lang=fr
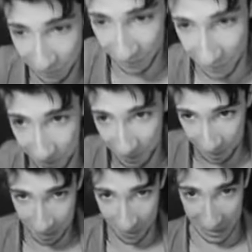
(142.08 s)
où on a commencé
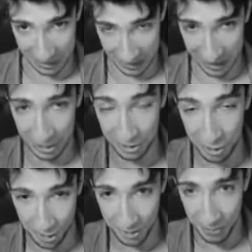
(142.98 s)
à faire énormément de
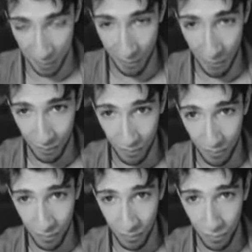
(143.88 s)
live, à partir du
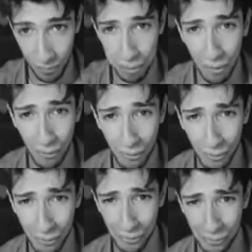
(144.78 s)
moment où j'ai
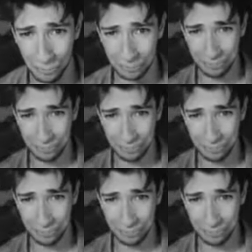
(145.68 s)
vraiment créé des